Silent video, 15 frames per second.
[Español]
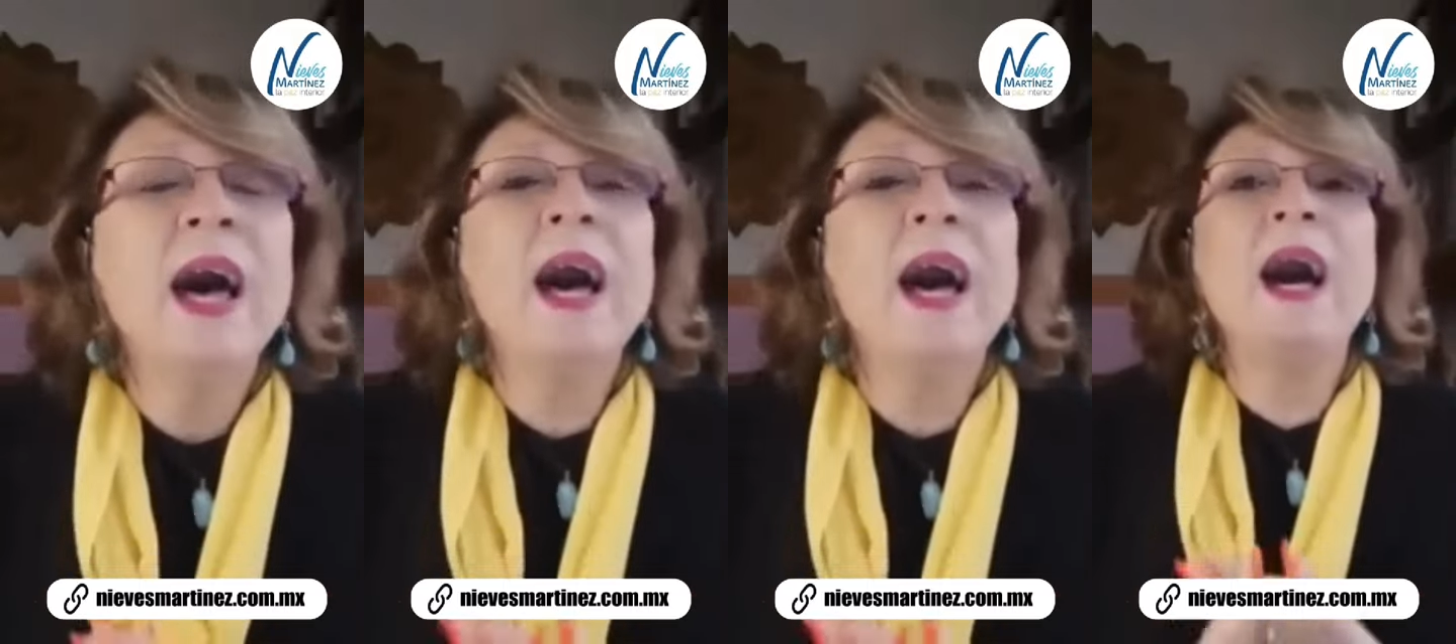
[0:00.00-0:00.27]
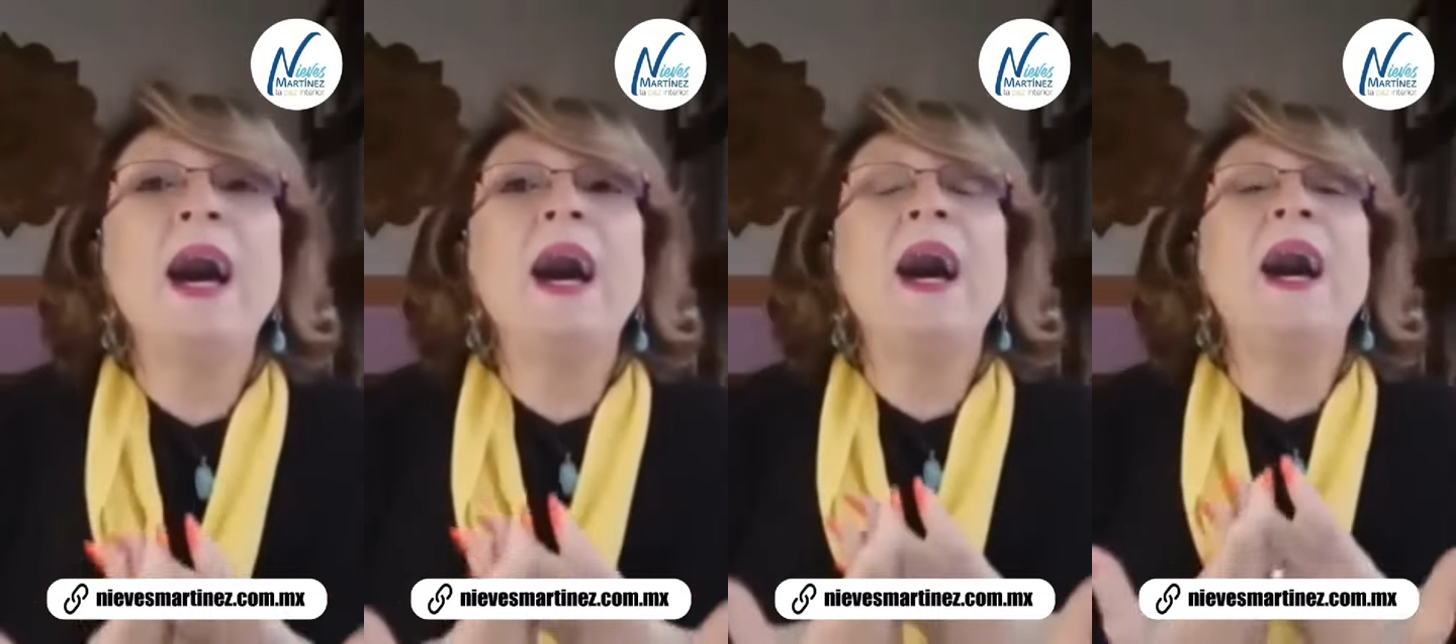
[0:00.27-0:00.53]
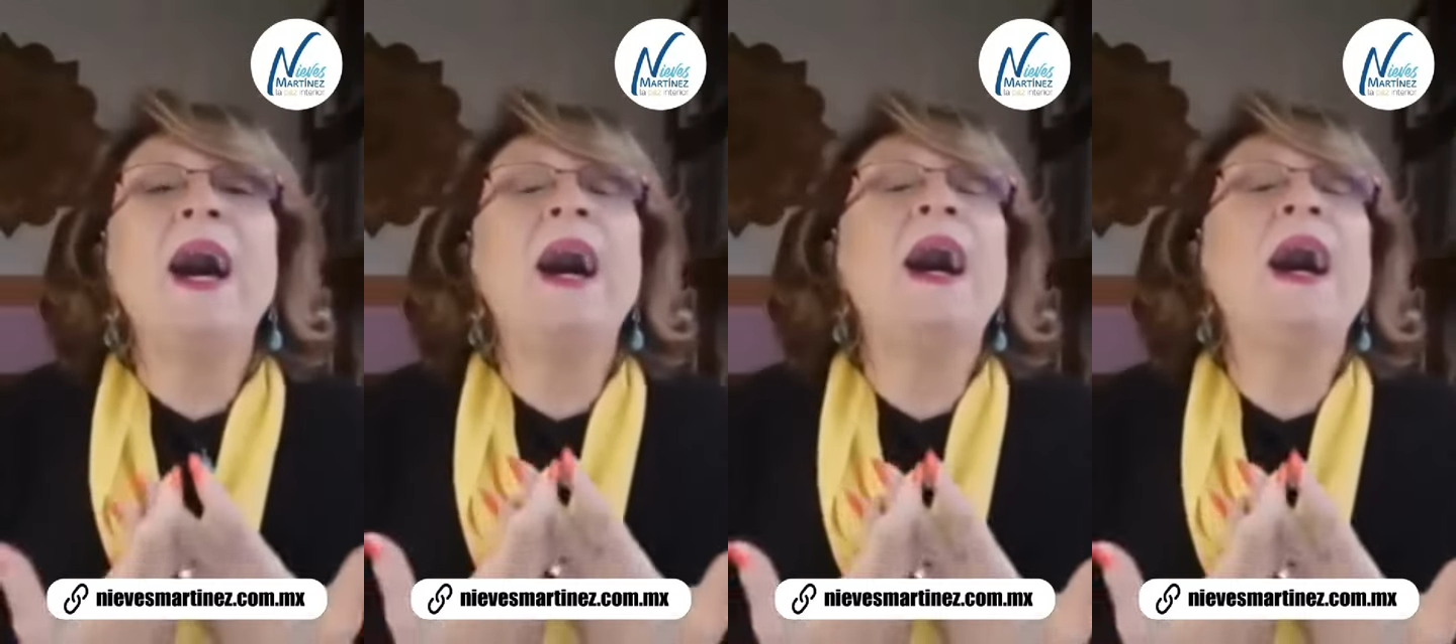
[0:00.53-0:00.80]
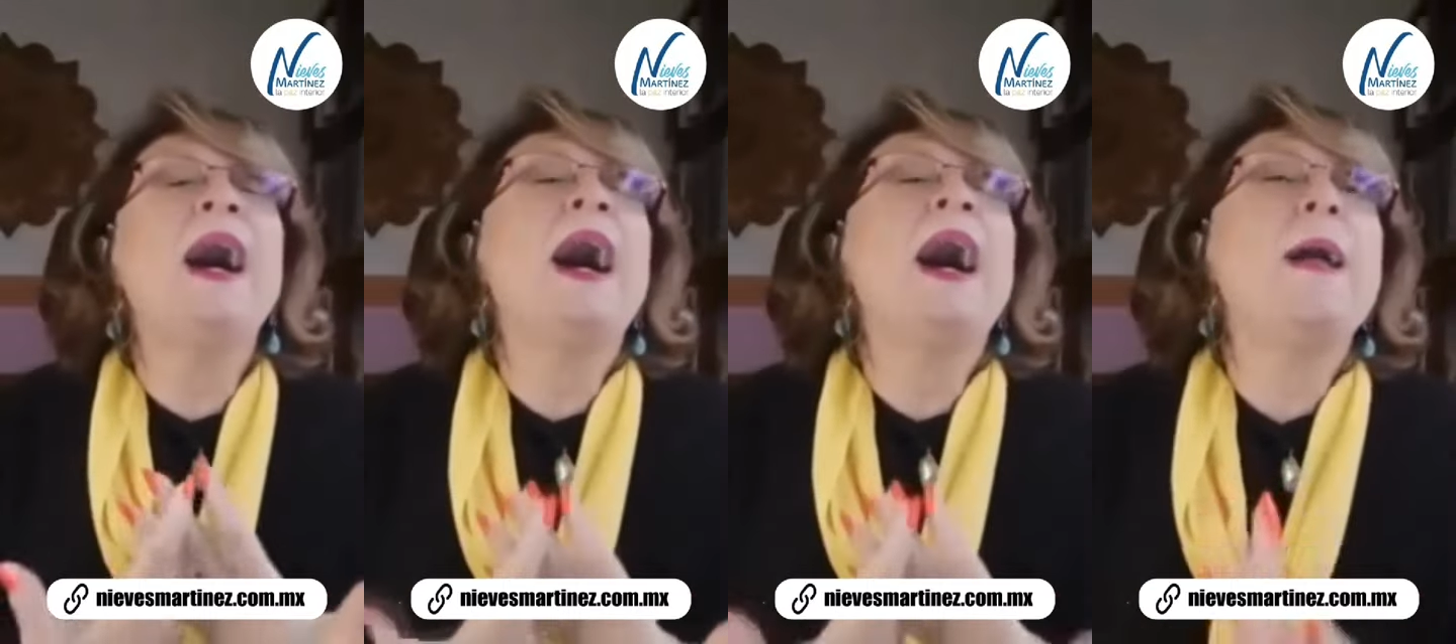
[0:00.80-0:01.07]

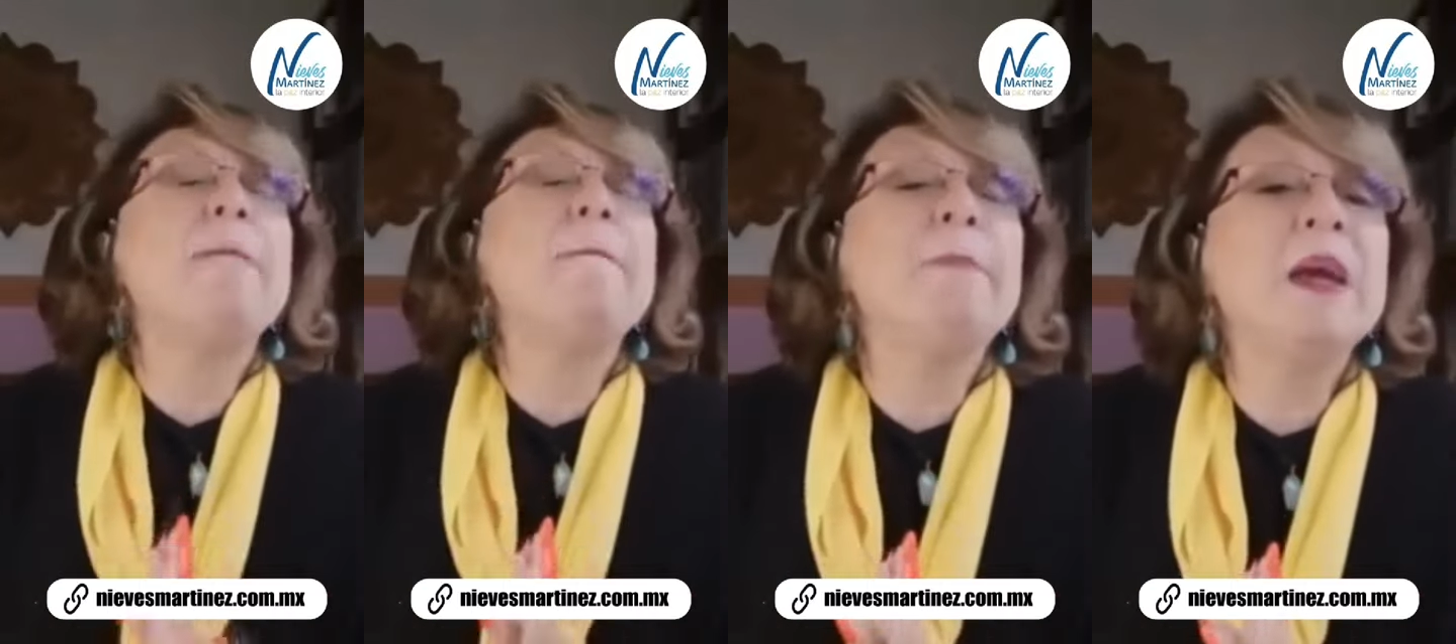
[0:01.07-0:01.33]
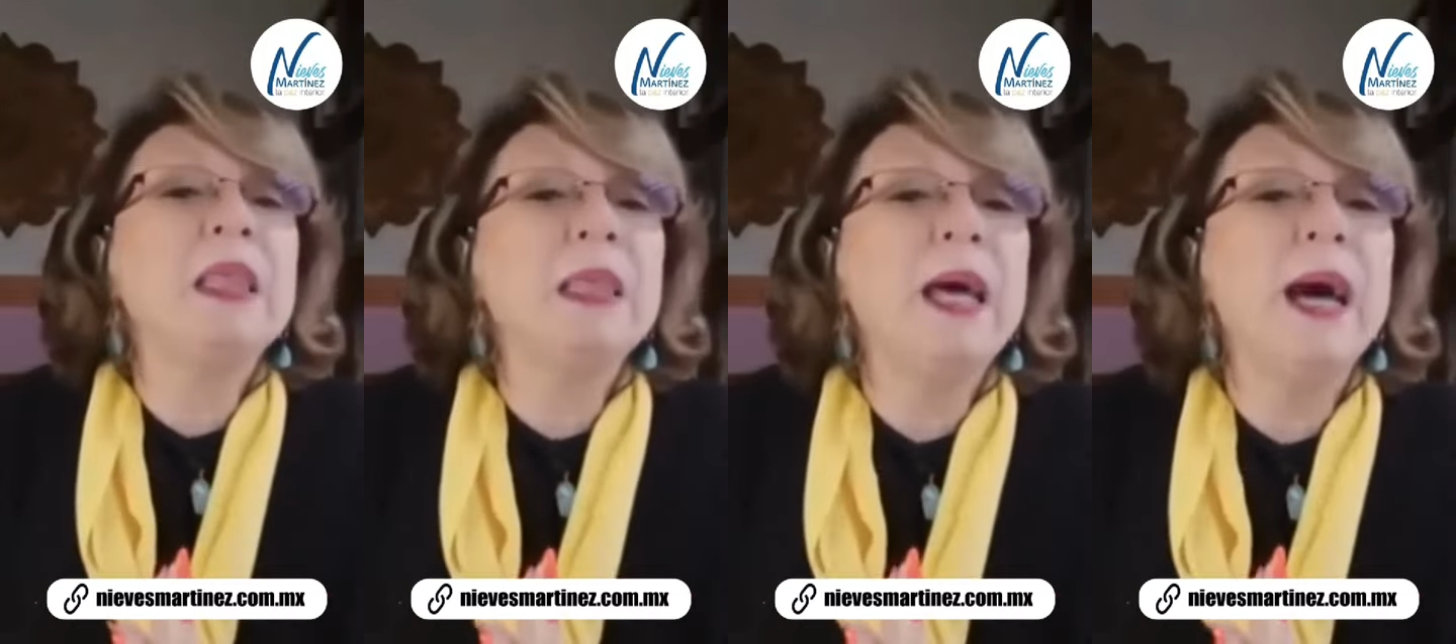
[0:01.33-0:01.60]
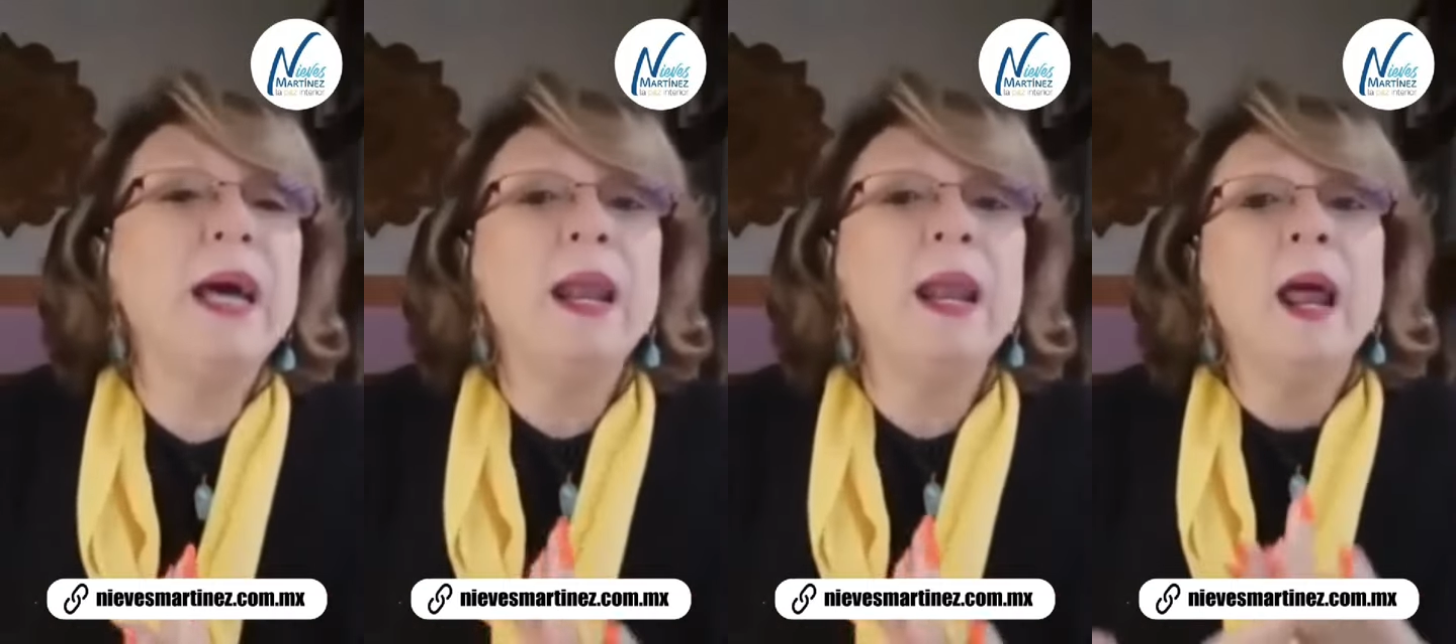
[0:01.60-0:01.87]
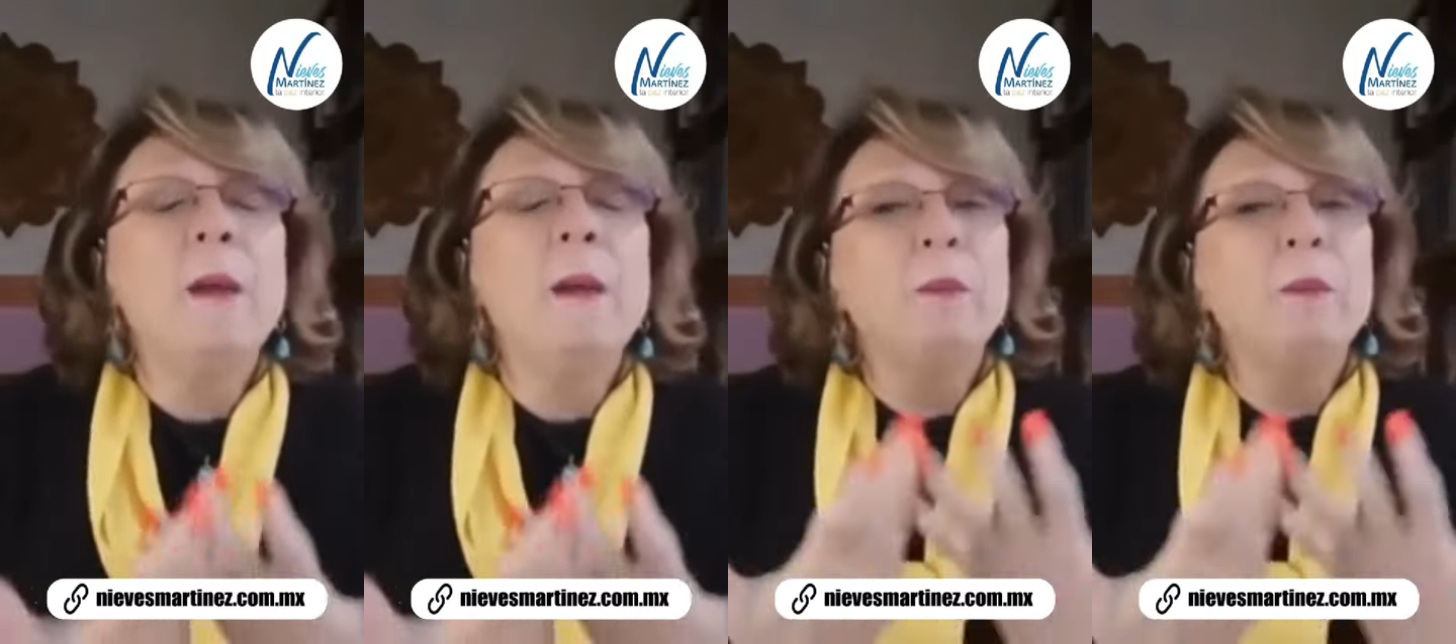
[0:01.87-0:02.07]
a empezar,